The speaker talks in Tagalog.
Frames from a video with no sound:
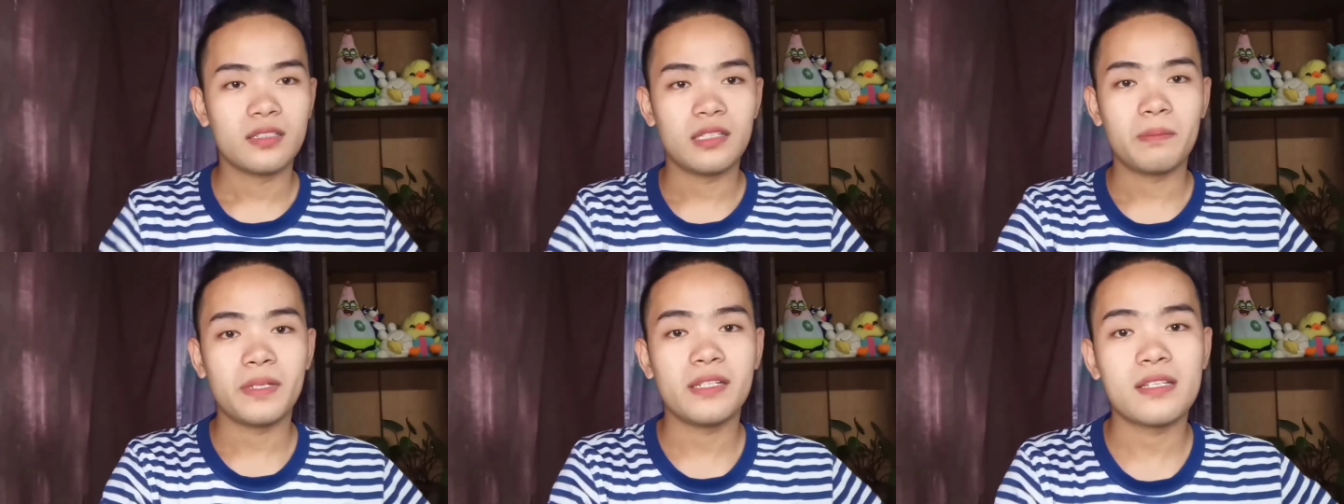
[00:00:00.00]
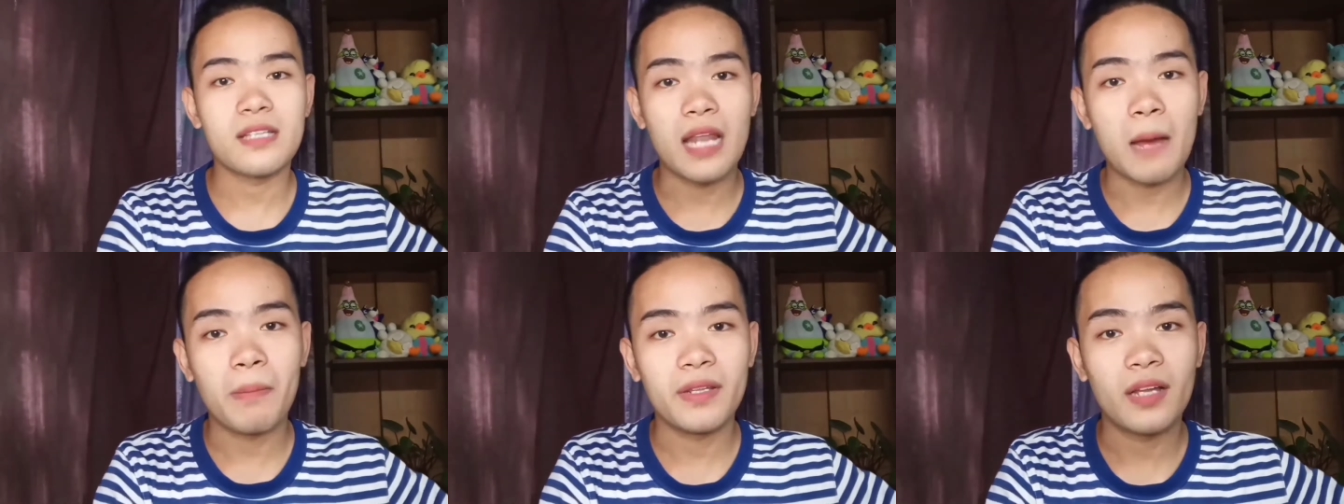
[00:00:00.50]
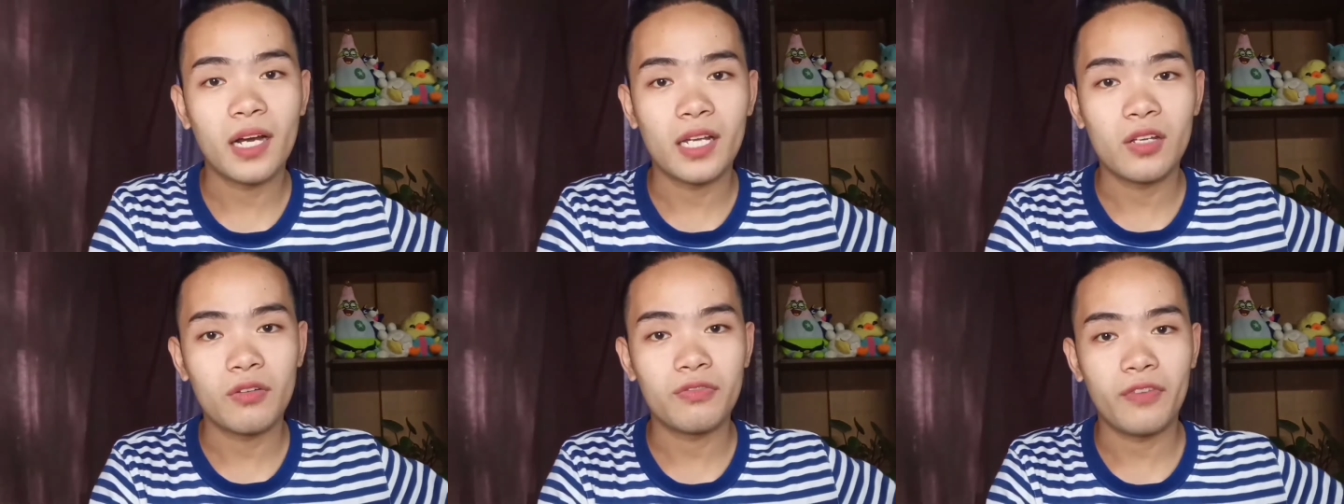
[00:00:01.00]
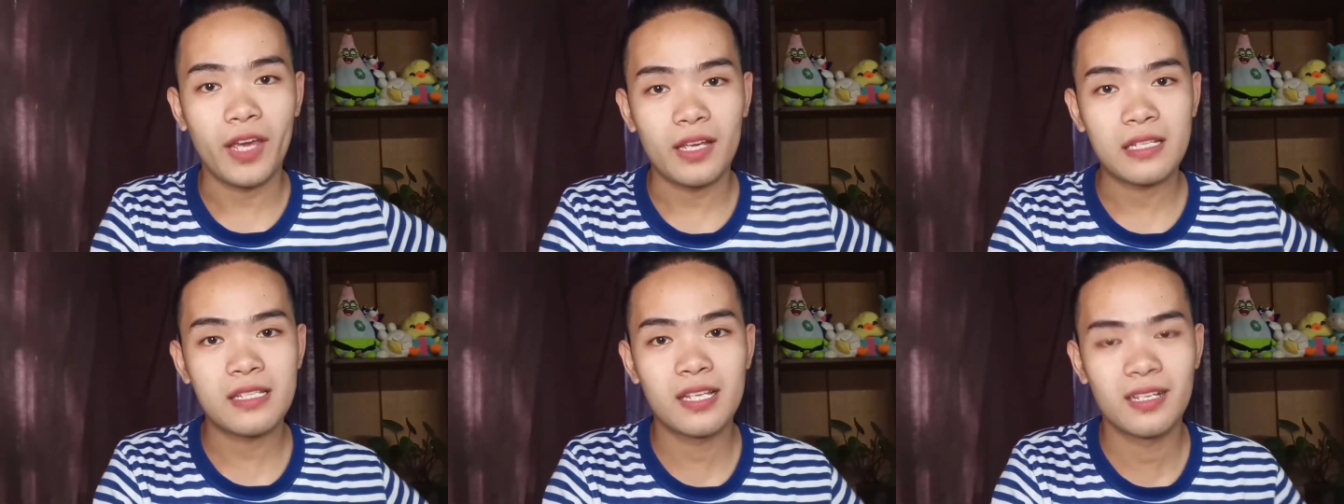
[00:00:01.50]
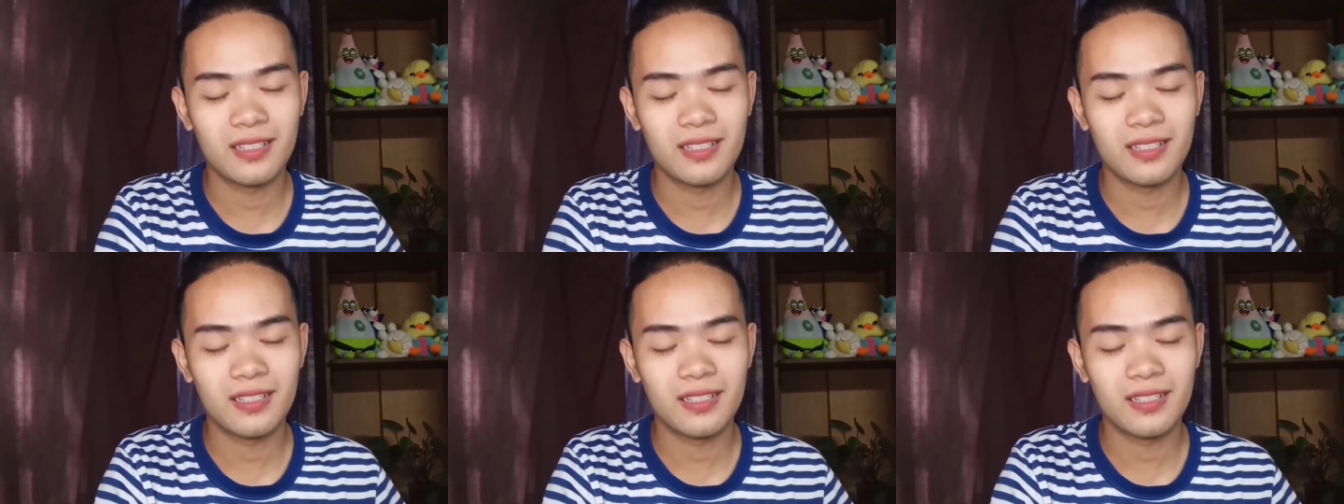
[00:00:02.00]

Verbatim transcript: Depende sa lapad ng iyong face.